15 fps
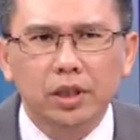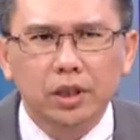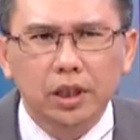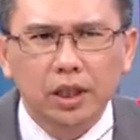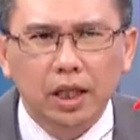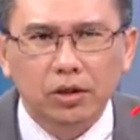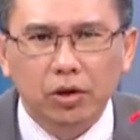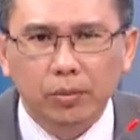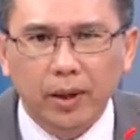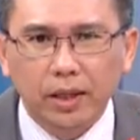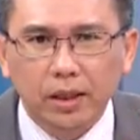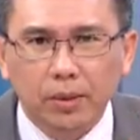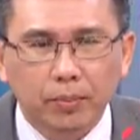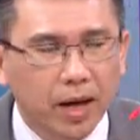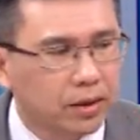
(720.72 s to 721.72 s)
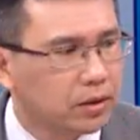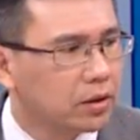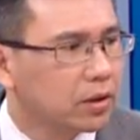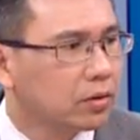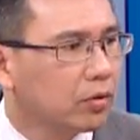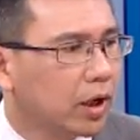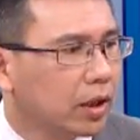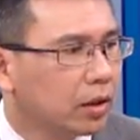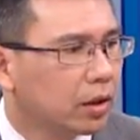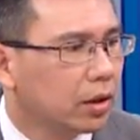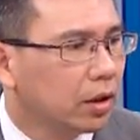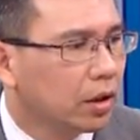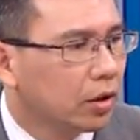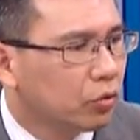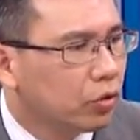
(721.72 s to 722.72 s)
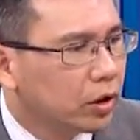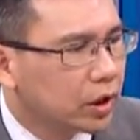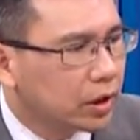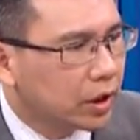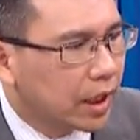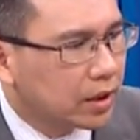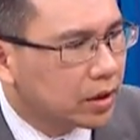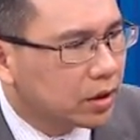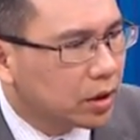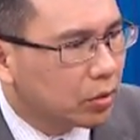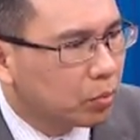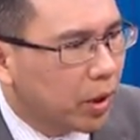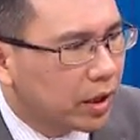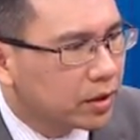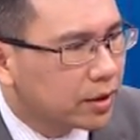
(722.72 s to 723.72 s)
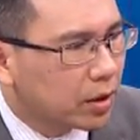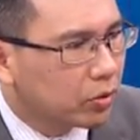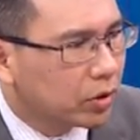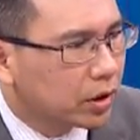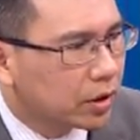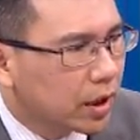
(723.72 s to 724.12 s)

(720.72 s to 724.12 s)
是今天的收盘价八十几块，或者你看之前我帮你掌握的